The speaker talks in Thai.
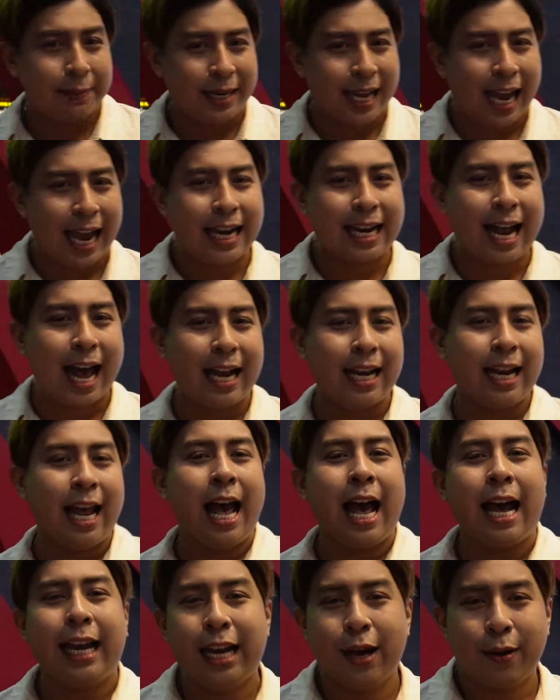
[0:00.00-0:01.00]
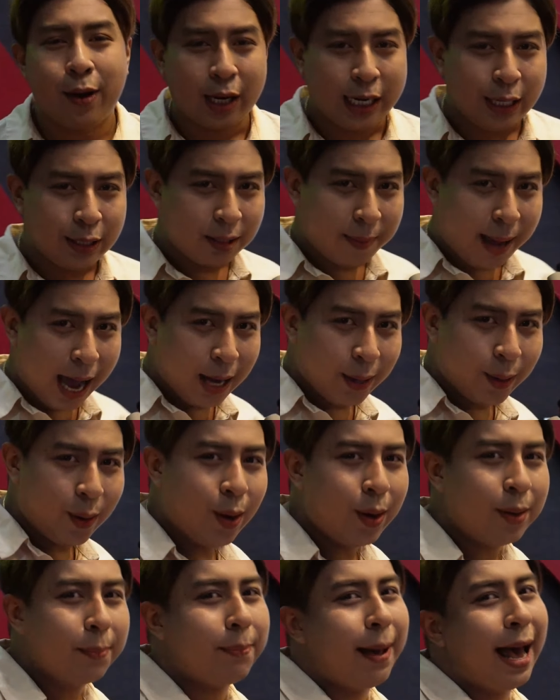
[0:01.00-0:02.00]
จะเป็นยังไงนั้น เดี๋ยวน้องนี่จะพาทุกค
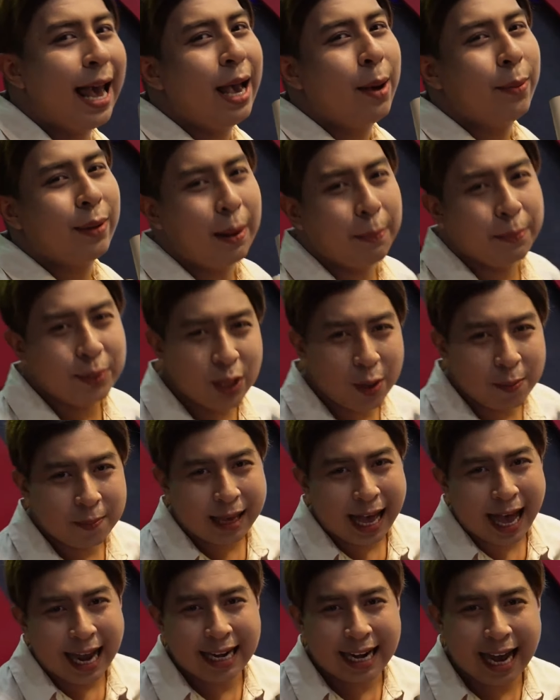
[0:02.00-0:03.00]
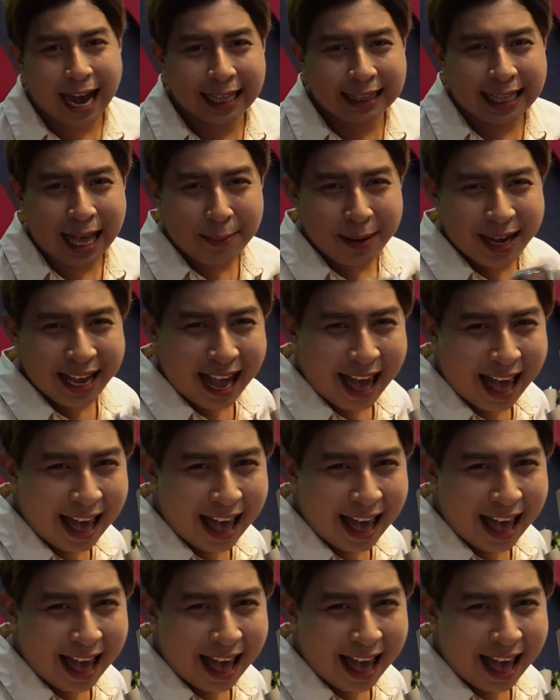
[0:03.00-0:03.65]
นไปรับชมกันนะคบตามมาเลย